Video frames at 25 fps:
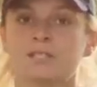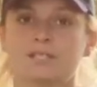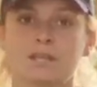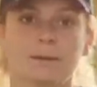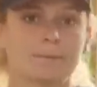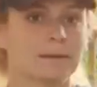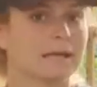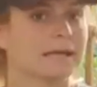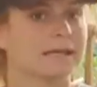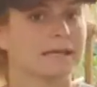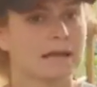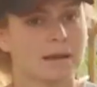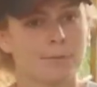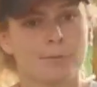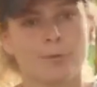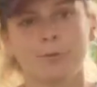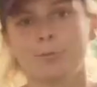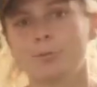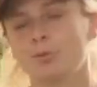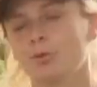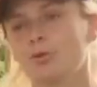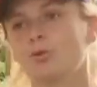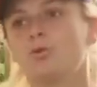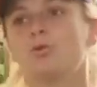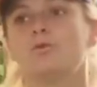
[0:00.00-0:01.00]
J'aimerais également
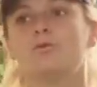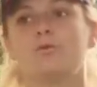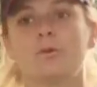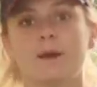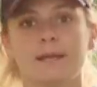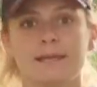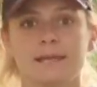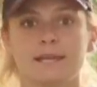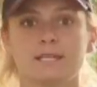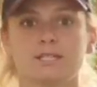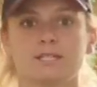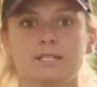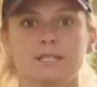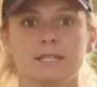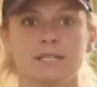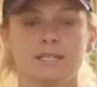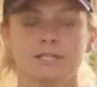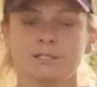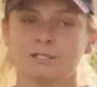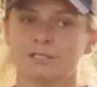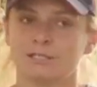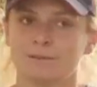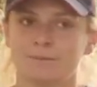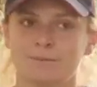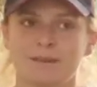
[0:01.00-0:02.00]
beaucoup
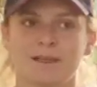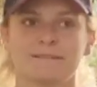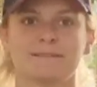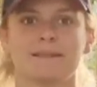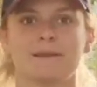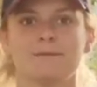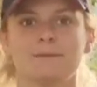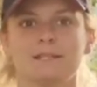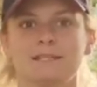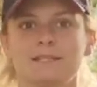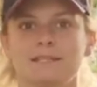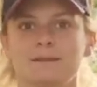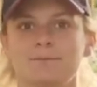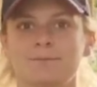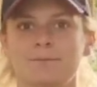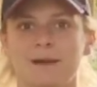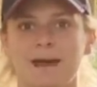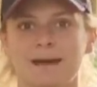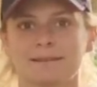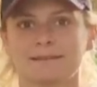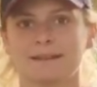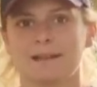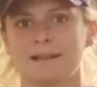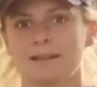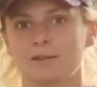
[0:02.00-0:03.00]
voyager. J'ai plein d'amis qui
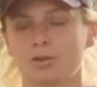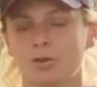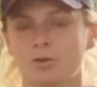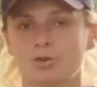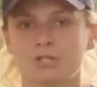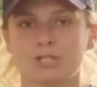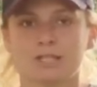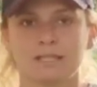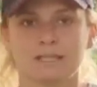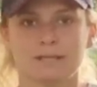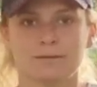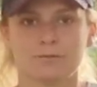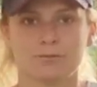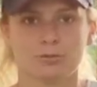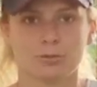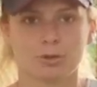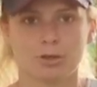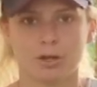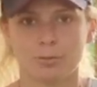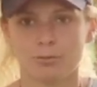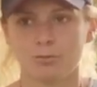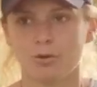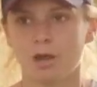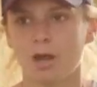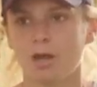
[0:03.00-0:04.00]
partent à l'étranger, qui font
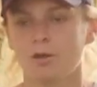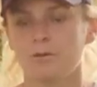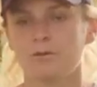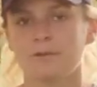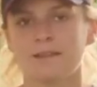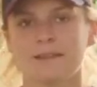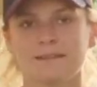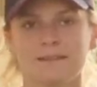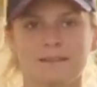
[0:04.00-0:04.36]
comme moi une